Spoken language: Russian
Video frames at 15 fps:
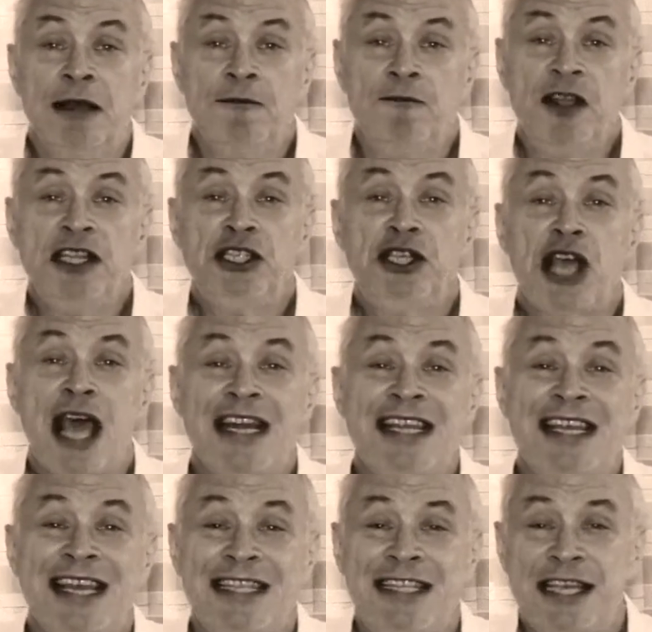
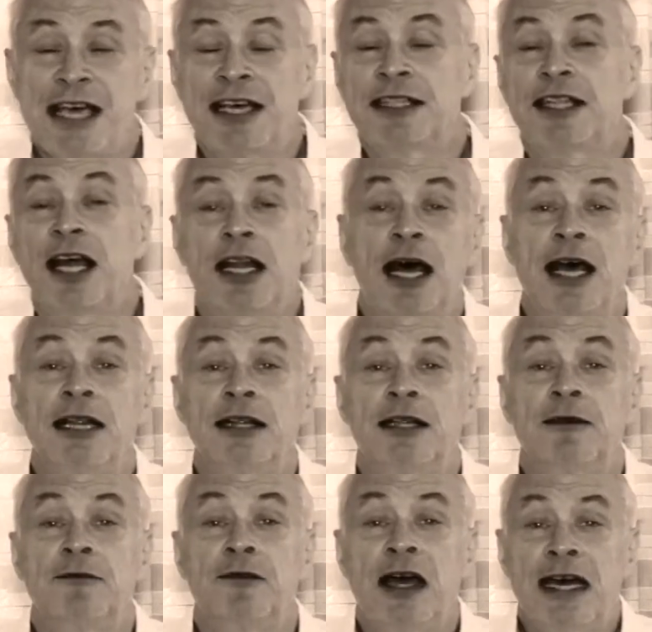Венчанье тех талантов,